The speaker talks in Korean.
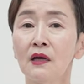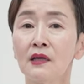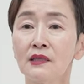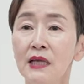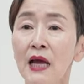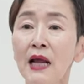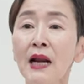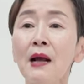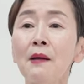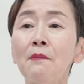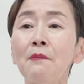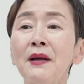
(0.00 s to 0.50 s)

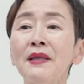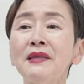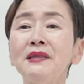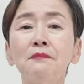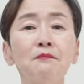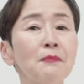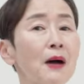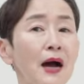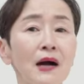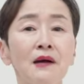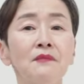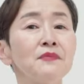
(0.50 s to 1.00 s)

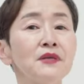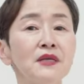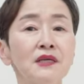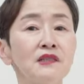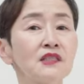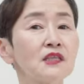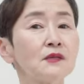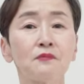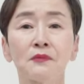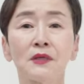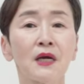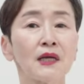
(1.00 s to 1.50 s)
사랑받는 마음이
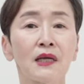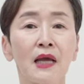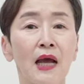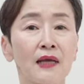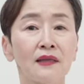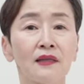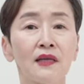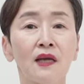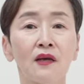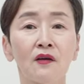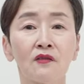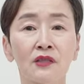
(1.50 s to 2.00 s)
집착이
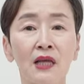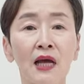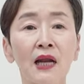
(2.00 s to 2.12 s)
아니에요.